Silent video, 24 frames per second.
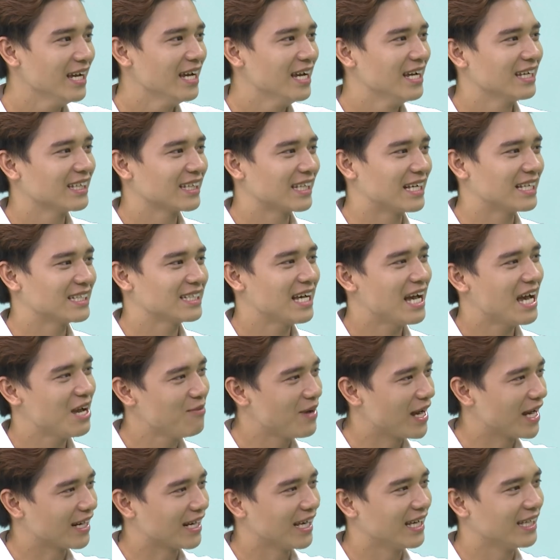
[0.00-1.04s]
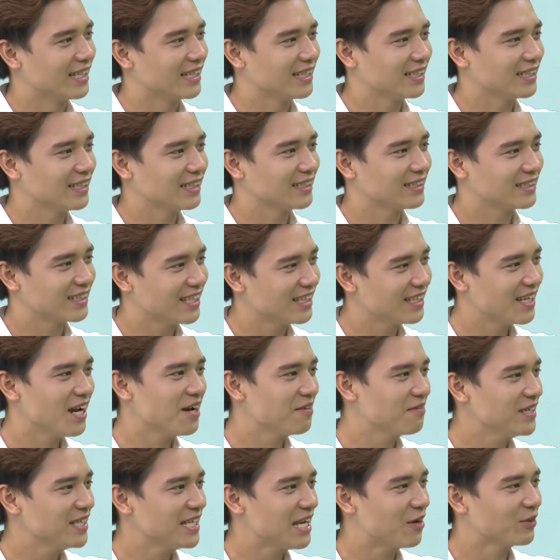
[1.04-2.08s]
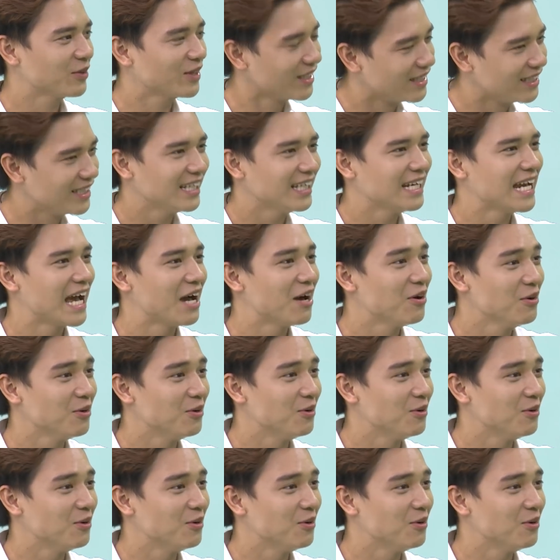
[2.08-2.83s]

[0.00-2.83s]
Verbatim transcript: Tại sao hai bạn lại chơi thân với nhau từ khi nào?